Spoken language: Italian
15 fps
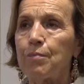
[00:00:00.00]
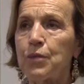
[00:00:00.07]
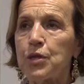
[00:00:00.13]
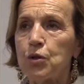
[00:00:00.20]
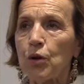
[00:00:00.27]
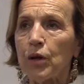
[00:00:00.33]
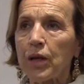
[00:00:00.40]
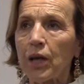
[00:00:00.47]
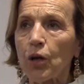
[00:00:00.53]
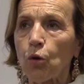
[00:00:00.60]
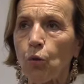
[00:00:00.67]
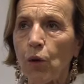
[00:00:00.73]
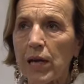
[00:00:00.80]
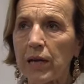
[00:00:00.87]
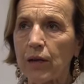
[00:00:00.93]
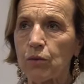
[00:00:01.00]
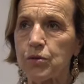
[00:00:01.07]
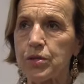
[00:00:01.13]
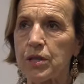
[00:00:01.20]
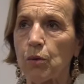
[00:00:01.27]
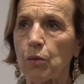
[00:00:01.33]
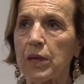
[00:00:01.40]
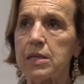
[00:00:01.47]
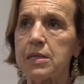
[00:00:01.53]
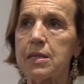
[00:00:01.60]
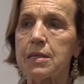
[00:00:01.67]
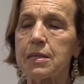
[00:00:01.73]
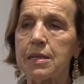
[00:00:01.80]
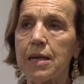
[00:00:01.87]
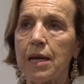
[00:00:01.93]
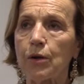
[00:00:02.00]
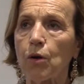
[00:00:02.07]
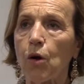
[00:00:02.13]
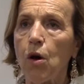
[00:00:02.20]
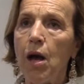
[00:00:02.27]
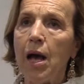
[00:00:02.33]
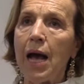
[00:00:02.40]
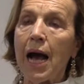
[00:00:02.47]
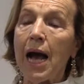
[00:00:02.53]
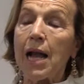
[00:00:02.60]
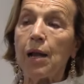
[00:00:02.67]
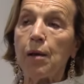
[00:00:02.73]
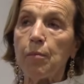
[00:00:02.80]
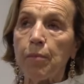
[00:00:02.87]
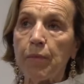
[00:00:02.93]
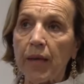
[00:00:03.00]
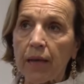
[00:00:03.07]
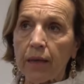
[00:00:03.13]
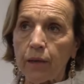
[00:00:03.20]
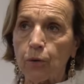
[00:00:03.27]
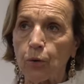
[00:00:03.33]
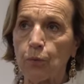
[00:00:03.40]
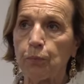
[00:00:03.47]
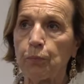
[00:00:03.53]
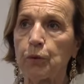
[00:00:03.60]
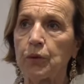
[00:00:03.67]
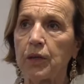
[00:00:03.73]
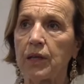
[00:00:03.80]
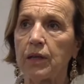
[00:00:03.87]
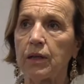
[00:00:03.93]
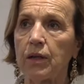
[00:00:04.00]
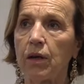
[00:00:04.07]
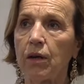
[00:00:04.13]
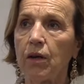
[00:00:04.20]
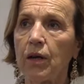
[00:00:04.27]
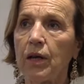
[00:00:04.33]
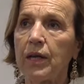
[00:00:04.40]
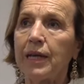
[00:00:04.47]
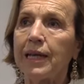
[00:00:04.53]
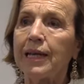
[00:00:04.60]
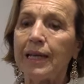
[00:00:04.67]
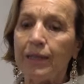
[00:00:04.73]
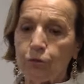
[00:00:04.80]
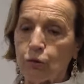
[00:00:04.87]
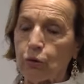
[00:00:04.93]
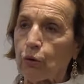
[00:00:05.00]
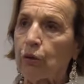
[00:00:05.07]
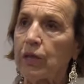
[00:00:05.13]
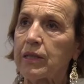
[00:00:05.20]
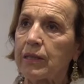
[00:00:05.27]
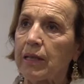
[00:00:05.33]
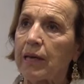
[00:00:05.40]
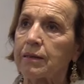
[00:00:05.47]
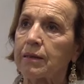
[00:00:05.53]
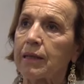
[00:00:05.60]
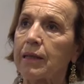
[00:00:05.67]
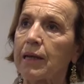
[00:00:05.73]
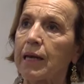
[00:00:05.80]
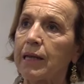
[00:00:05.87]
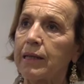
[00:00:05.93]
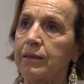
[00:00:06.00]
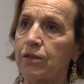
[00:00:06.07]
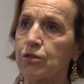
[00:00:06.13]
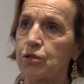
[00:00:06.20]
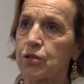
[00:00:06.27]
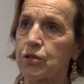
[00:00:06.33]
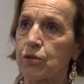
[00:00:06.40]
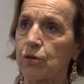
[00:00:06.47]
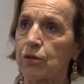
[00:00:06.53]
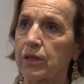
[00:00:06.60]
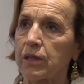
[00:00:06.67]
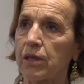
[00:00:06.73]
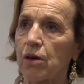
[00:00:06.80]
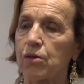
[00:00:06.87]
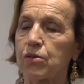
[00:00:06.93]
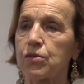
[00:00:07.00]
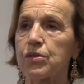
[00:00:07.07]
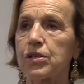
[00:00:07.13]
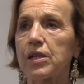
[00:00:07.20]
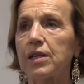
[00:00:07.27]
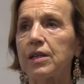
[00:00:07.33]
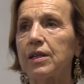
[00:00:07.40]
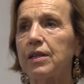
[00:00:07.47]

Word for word: Bisogna che quelle conseguenze siano almeno un pochino introiettate nella decisione di oggi.